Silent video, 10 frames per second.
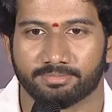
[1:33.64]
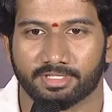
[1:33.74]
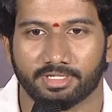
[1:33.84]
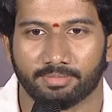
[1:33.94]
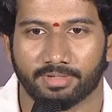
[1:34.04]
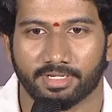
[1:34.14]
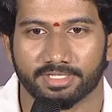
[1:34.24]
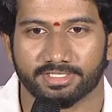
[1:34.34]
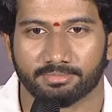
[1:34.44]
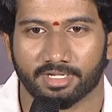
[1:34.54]
మీద డిపెండ్ అయ్యే
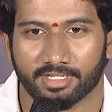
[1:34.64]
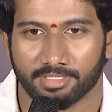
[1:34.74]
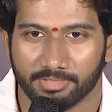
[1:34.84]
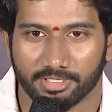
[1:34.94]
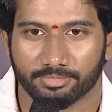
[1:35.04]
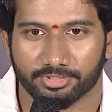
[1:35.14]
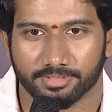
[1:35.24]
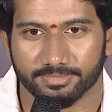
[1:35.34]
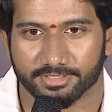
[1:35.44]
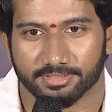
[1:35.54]
సినిమా కాదని మేము నమ్ముతున్నాం
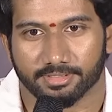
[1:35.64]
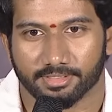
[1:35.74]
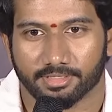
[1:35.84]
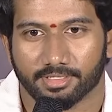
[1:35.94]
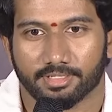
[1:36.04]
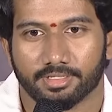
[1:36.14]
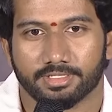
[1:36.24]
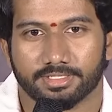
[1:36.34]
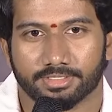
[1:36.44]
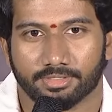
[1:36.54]
సార్
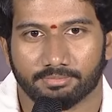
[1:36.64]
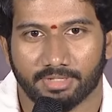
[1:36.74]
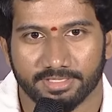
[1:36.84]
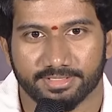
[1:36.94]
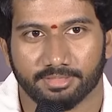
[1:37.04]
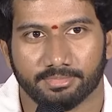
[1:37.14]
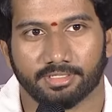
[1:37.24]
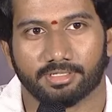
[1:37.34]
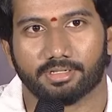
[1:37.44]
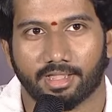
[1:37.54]
సో మా సినిమా
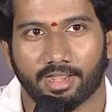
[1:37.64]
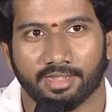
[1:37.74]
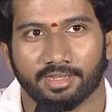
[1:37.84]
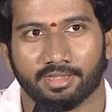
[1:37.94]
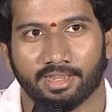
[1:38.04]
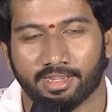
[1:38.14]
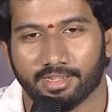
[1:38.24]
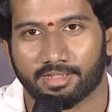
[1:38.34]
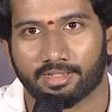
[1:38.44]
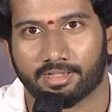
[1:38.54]
అంటే నే
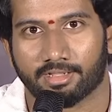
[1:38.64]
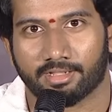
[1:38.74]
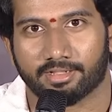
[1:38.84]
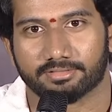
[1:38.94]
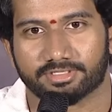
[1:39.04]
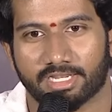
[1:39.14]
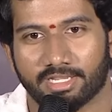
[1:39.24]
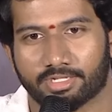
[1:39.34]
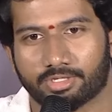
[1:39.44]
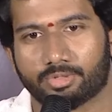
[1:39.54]
చాలా
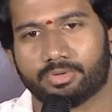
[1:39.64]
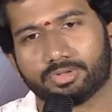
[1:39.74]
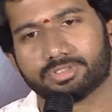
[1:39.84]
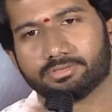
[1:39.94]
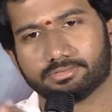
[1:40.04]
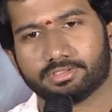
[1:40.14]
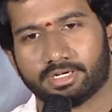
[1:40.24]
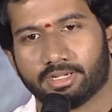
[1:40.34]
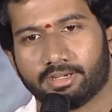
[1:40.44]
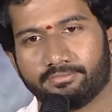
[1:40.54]
ఎక్కువ రోజులు
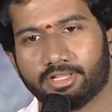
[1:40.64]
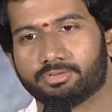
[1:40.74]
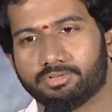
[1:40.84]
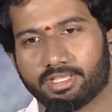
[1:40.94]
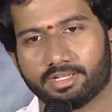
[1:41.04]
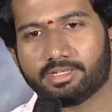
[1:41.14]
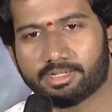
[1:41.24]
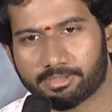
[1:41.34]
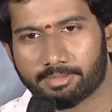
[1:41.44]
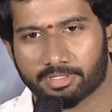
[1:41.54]
వెళ్తుంది అన్న నా
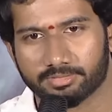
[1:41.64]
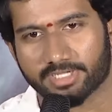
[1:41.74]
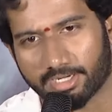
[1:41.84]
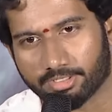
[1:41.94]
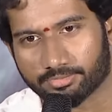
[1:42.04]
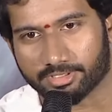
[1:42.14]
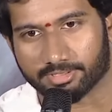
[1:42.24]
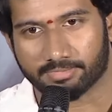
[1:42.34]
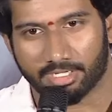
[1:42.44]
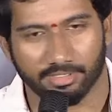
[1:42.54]
నమ్మకం చాలా ఎక్కువ ఉంది
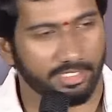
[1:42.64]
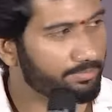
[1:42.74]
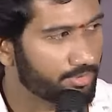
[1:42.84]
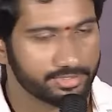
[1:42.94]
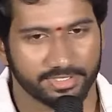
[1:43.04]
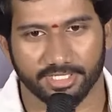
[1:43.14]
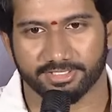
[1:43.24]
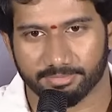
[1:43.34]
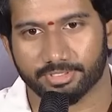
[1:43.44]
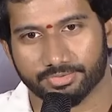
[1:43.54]
మాకు కానీ ప్రొడ్యూసర్ కానీ
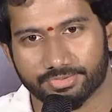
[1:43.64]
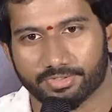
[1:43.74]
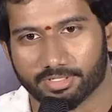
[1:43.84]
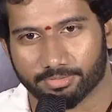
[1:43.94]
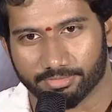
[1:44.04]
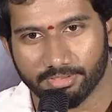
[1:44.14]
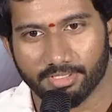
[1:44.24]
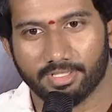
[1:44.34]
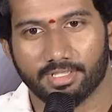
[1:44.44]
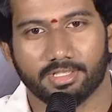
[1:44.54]
సినిమా చూసుకున్నప్పుడు
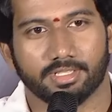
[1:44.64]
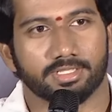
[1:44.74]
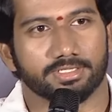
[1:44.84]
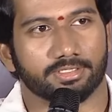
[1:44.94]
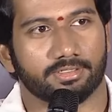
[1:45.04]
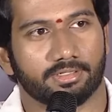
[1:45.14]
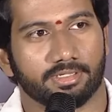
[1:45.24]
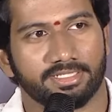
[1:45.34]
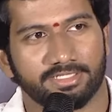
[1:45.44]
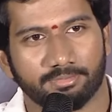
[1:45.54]
సో
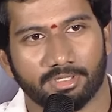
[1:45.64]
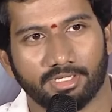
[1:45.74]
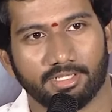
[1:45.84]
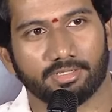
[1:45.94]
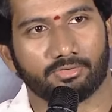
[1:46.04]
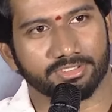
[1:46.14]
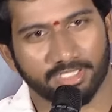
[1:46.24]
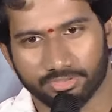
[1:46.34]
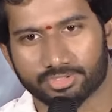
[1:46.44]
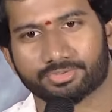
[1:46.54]
ఈ సినిమాని ఒకసారి
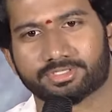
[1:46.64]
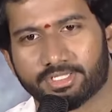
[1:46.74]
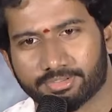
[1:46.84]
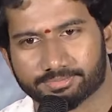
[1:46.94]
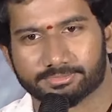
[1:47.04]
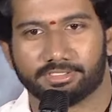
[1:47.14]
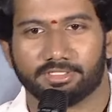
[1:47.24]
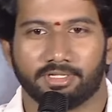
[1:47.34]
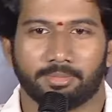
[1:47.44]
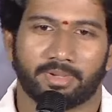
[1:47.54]
వచ్చి చూస్తారు
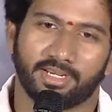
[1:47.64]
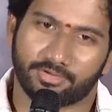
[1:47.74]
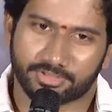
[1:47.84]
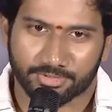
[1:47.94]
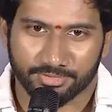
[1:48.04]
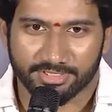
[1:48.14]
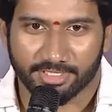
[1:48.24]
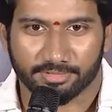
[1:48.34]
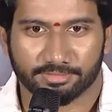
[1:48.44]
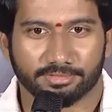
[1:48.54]
మళ్ళీ వచ్చి చూస్తారు